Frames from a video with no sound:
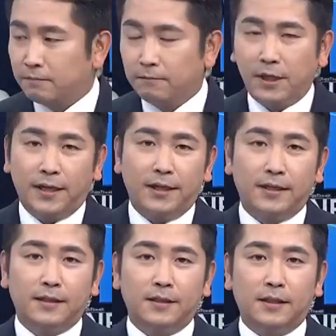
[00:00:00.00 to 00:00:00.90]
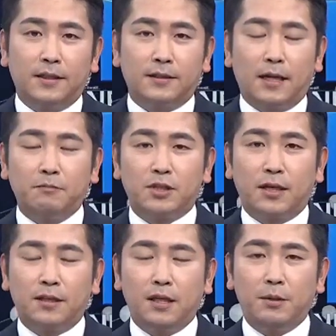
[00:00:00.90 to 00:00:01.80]
네.
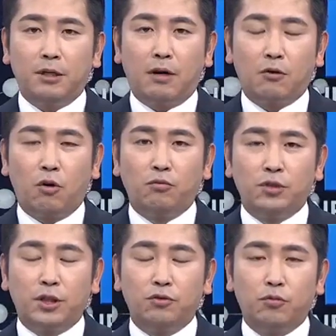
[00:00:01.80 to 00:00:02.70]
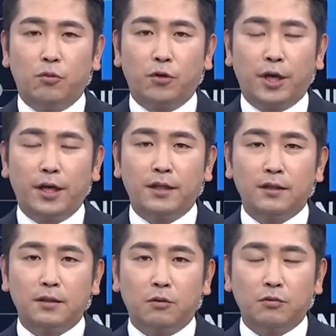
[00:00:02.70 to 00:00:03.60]
3차 TV 광고 문재인 후보의
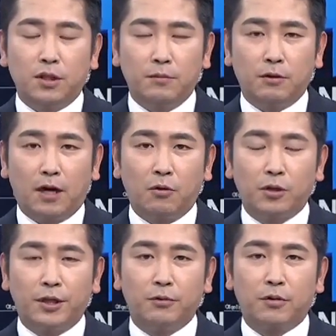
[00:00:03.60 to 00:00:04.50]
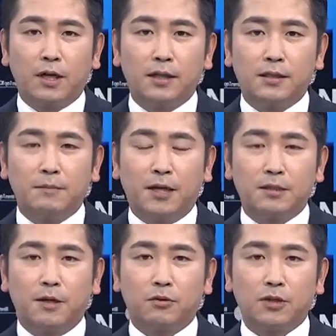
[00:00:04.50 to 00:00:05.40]
TV 광고 내용까지
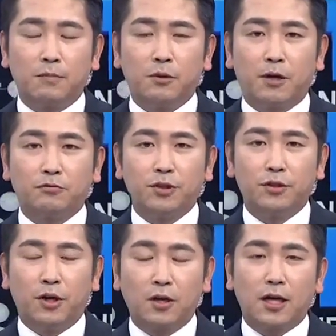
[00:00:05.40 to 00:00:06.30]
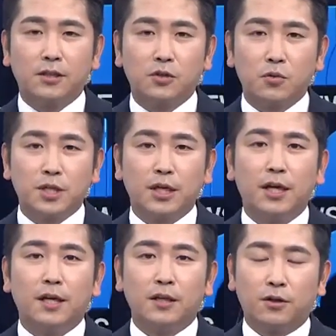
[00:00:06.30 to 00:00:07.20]
마지막으로 살펴봤고요. 10가지 소식
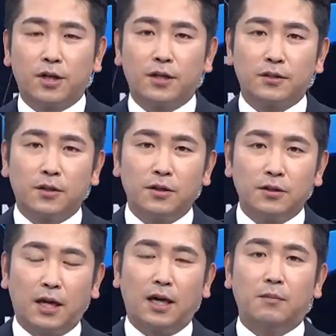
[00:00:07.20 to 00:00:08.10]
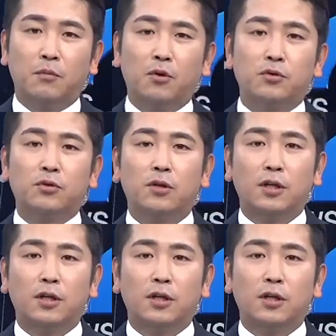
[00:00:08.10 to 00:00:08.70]
이렇게 해서 다 모두